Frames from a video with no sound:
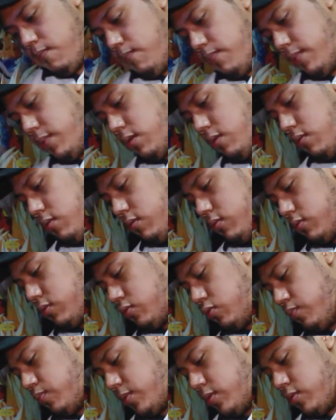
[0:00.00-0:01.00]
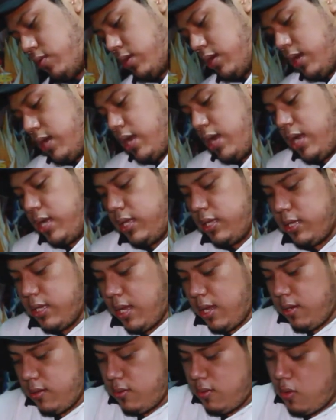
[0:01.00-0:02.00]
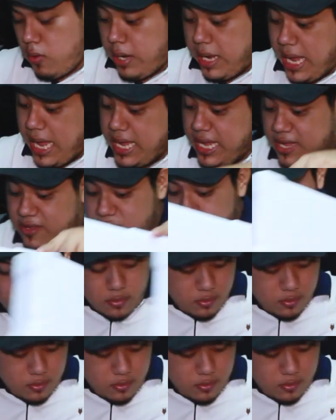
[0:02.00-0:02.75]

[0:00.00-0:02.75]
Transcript: Pero supongo que ahí está. Ok, es